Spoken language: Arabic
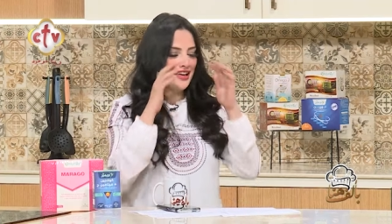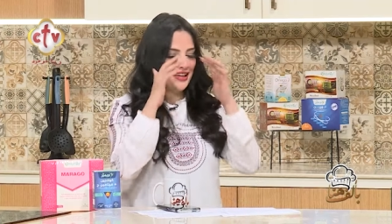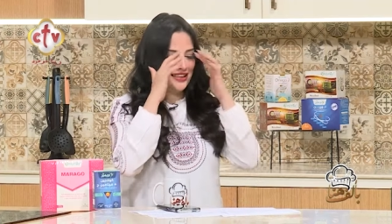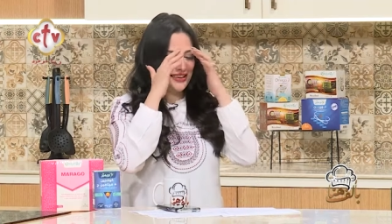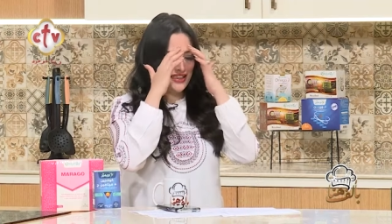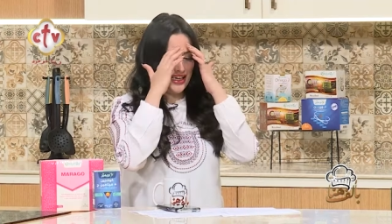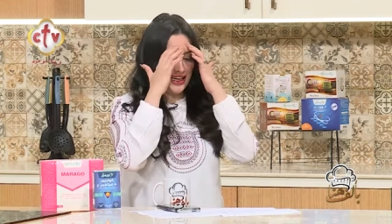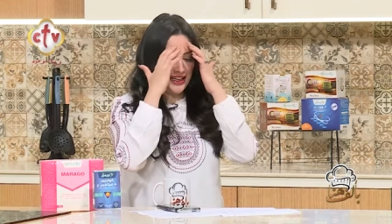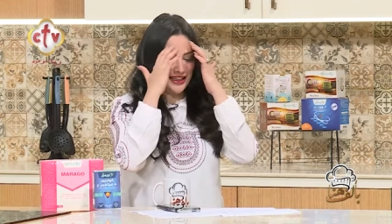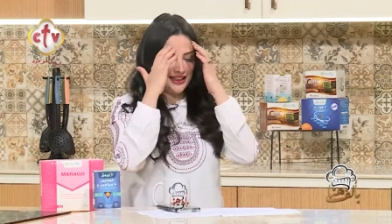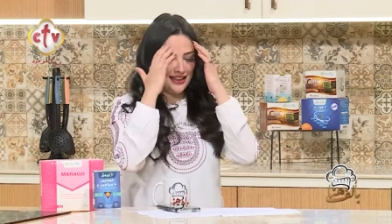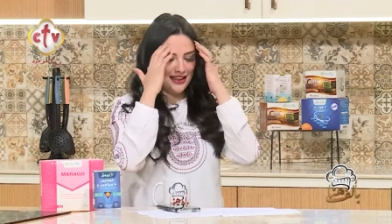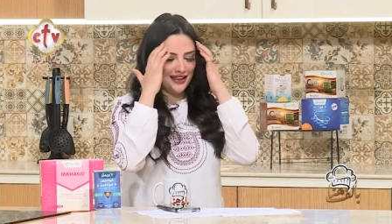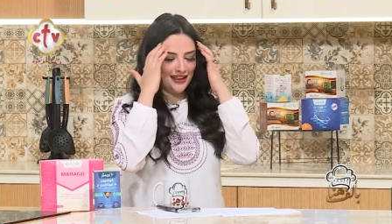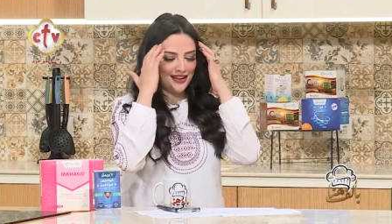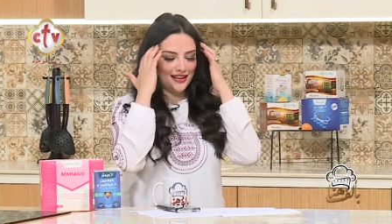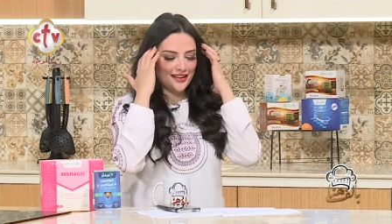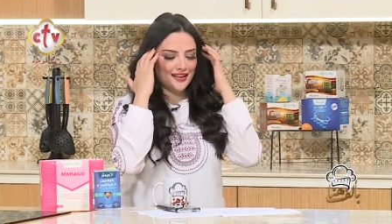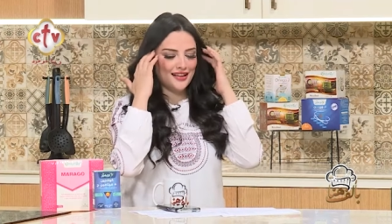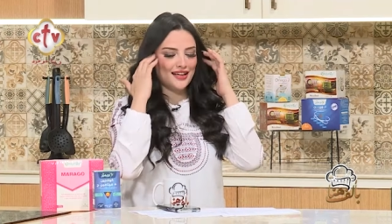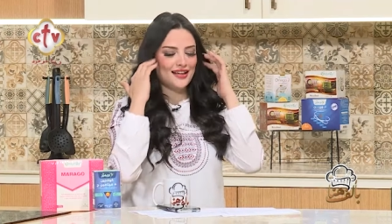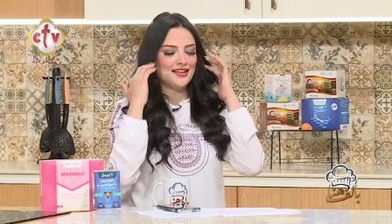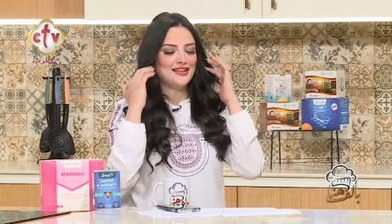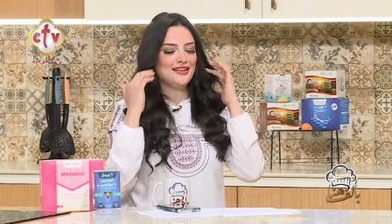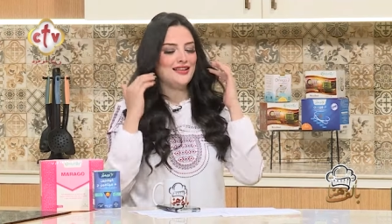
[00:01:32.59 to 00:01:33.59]
يعني
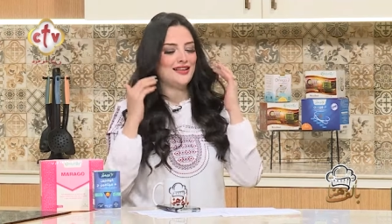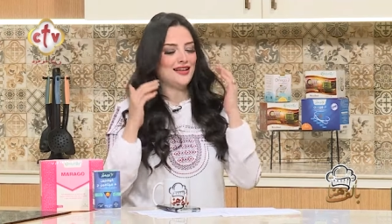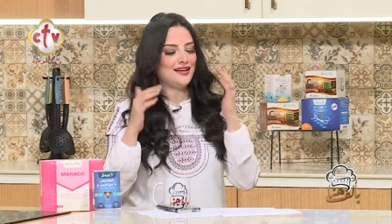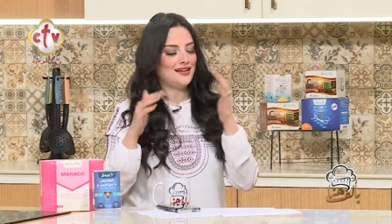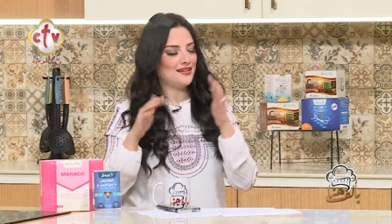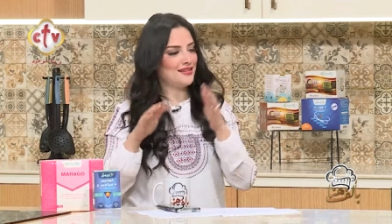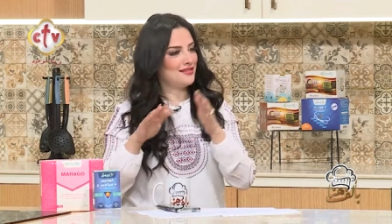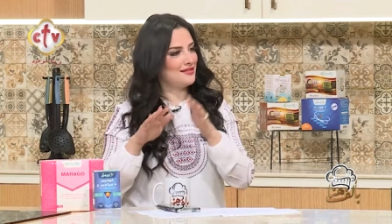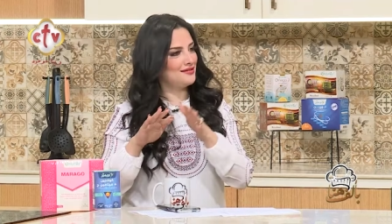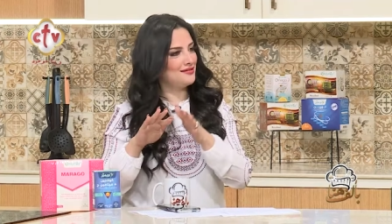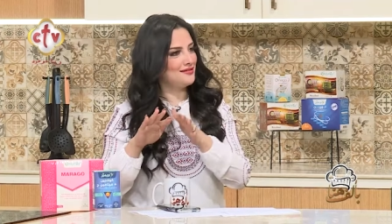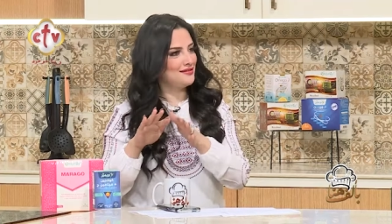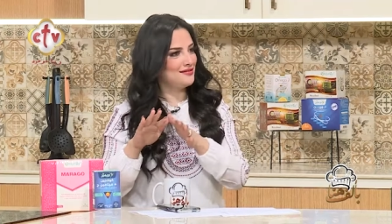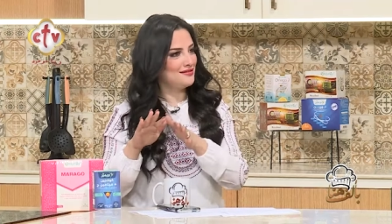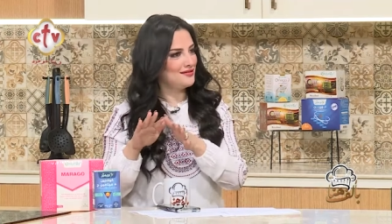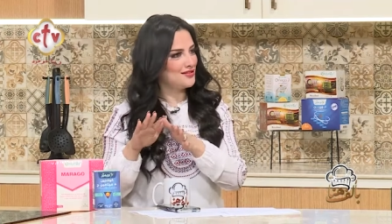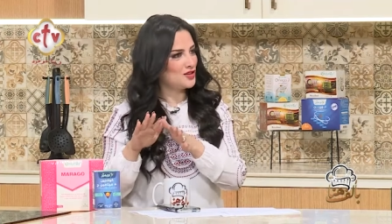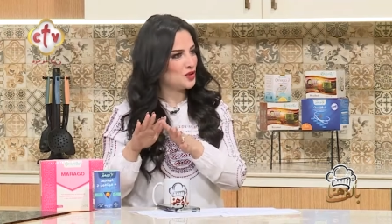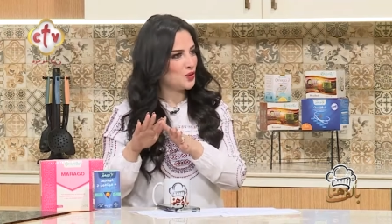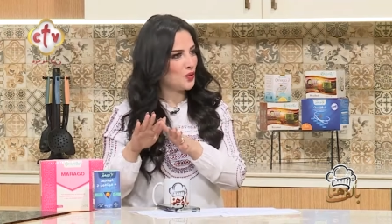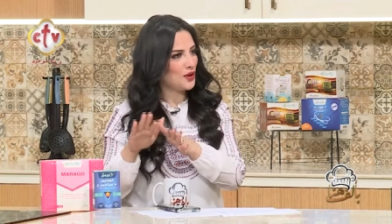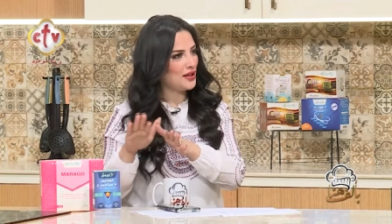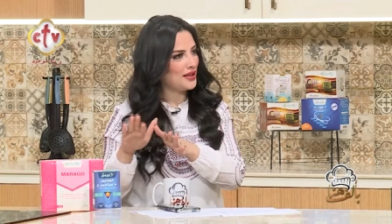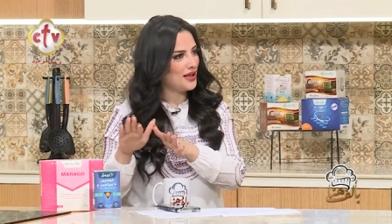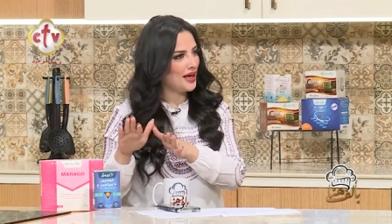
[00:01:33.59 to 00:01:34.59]
خلينا
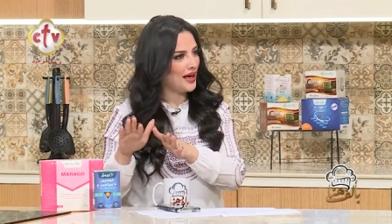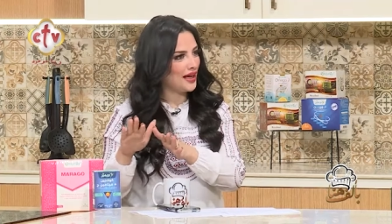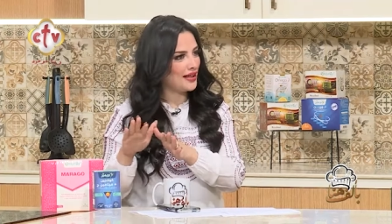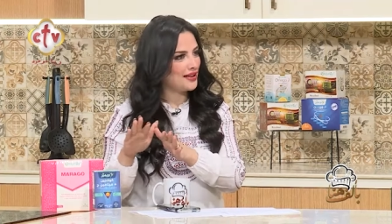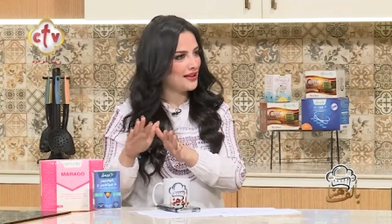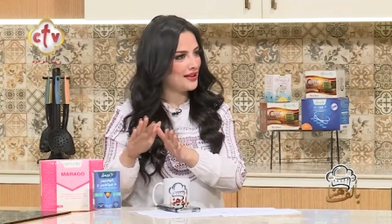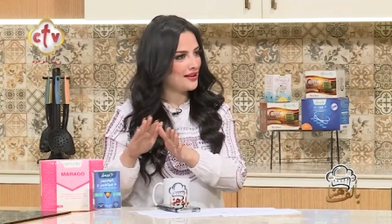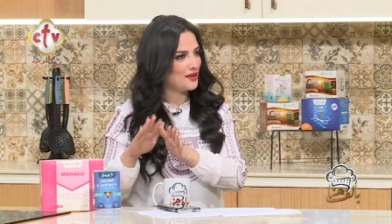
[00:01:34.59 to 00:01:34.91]
شويه عن